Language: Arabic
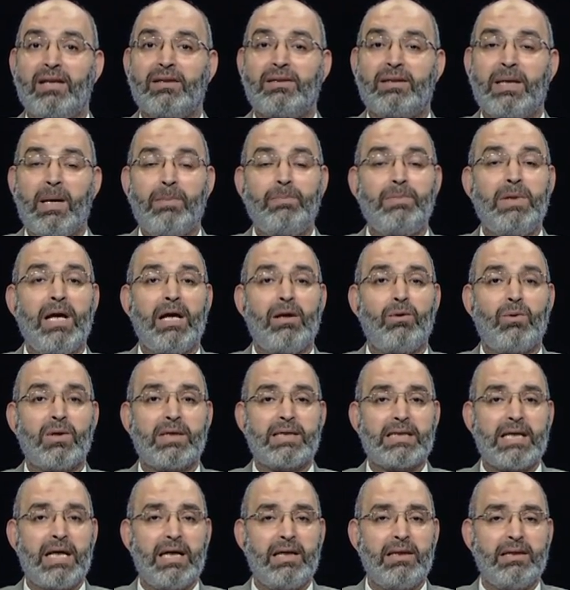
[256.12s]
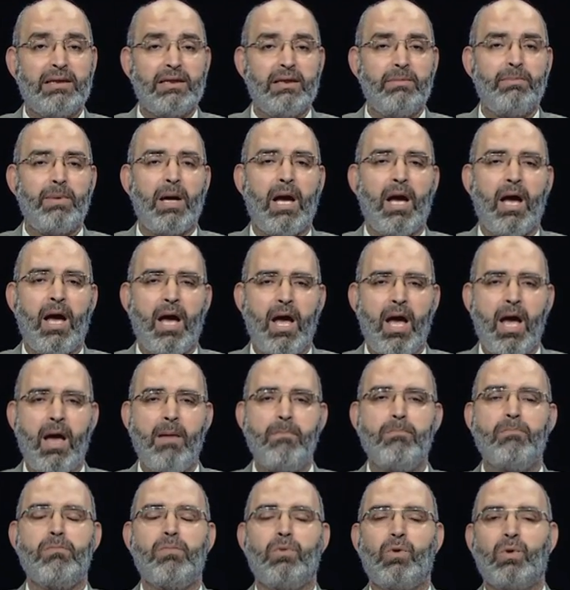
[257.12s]
تبدأ الوسائل دي
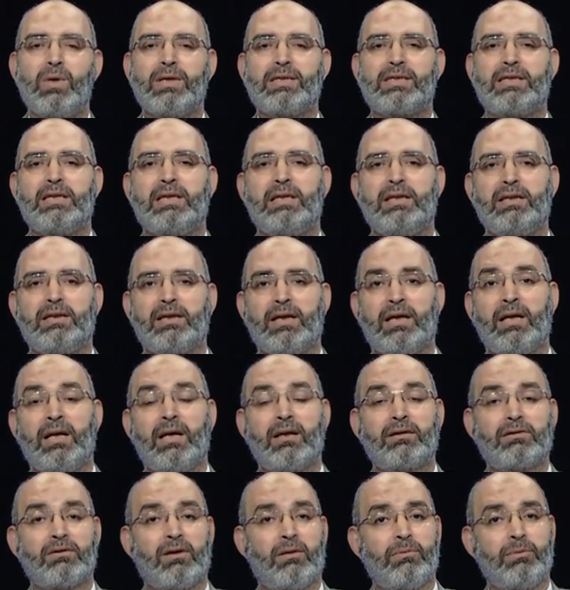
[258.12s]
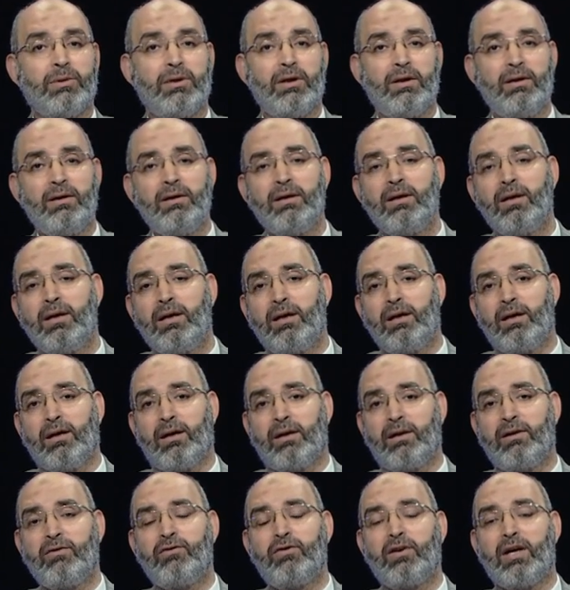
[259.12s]
بأهم وسيلة علاج طبيعي
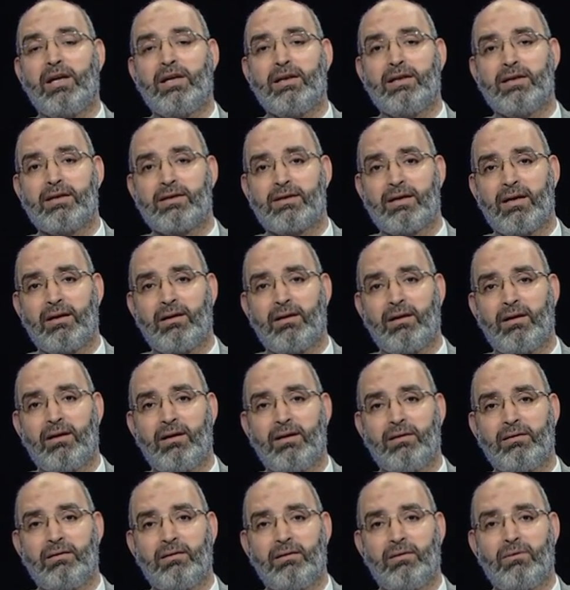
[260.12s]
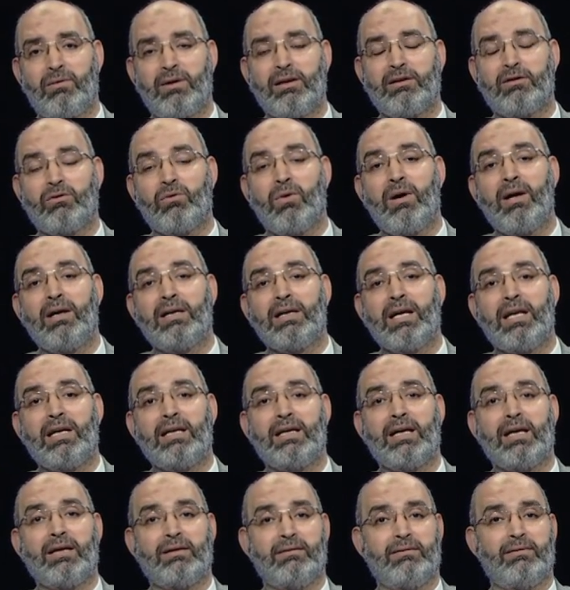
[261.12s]
عرفها الإنسان لغاية دلوقتي وهي
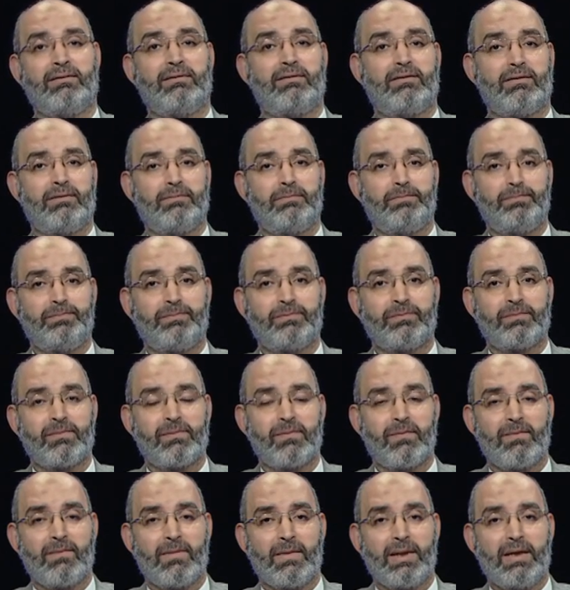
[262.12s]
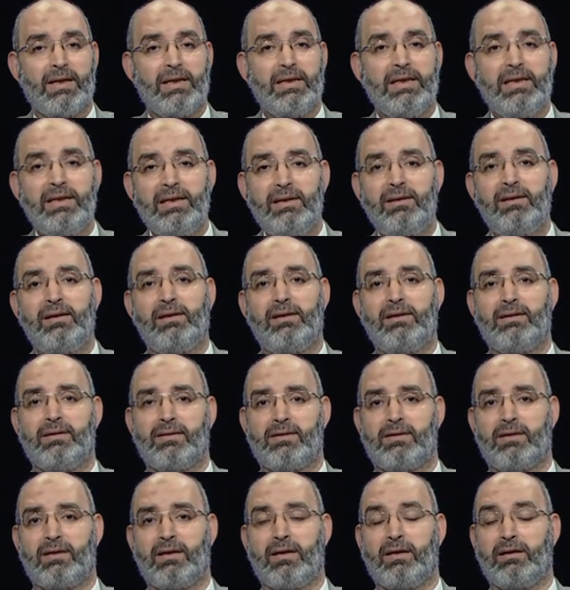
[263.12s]
اليد إيد
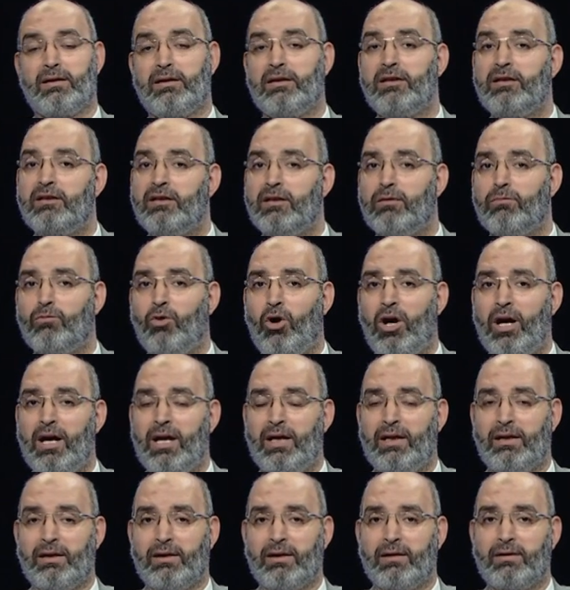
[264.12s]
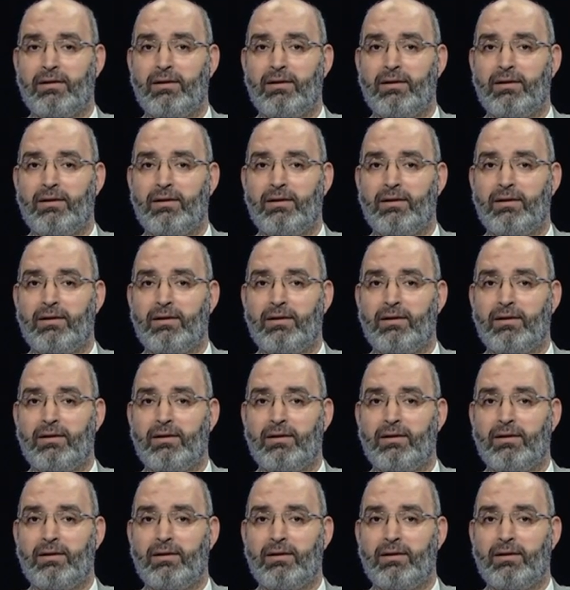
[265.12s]
الإنسان إيد المعالج